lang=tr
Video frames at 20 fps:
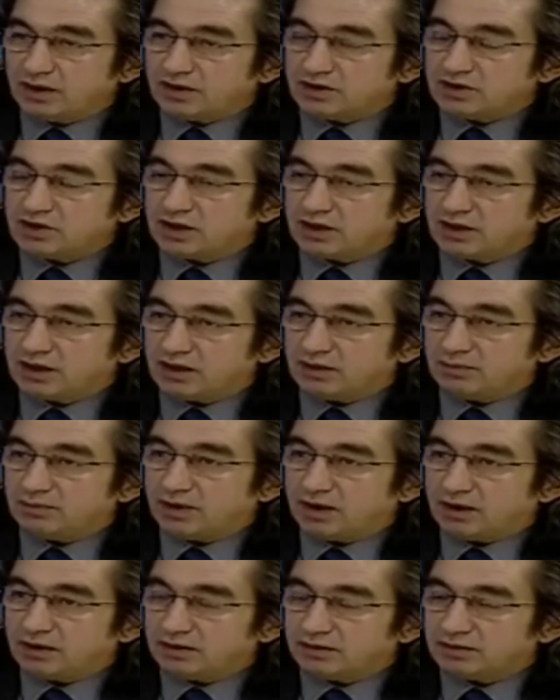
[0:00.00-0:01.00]
şekere
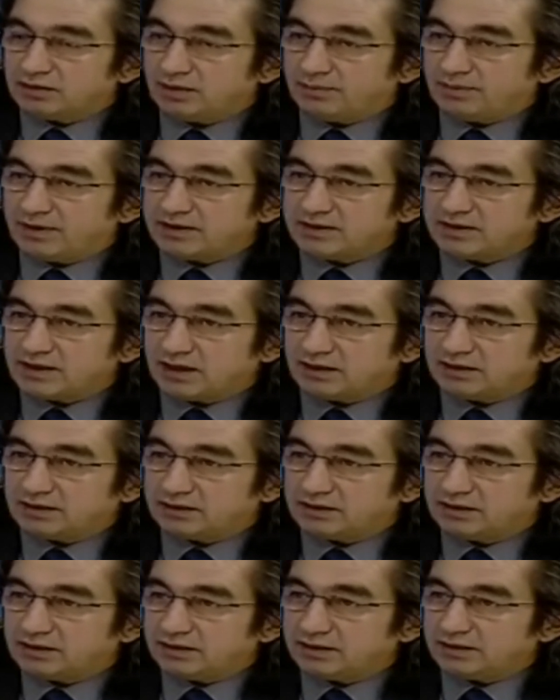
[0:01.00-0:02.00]
bağlı damar
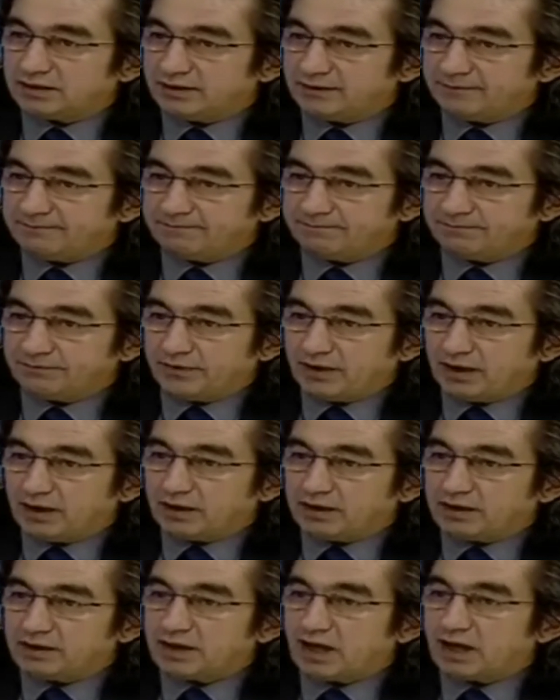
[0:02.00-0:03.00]
sertlikleri de
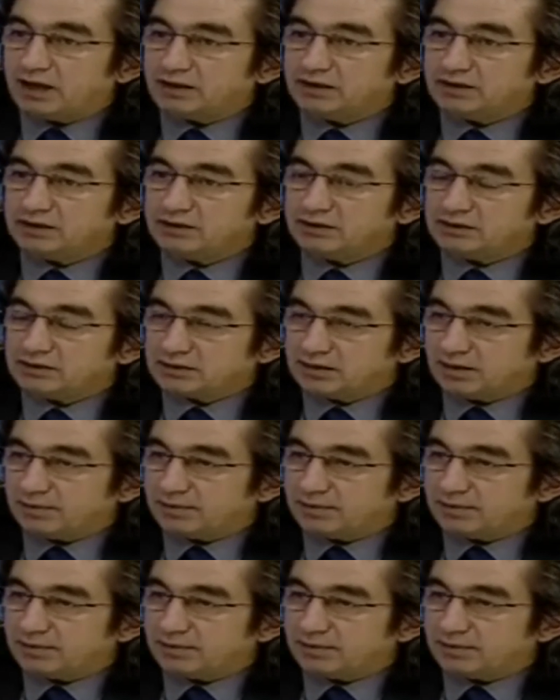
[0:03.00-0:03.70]
yaygın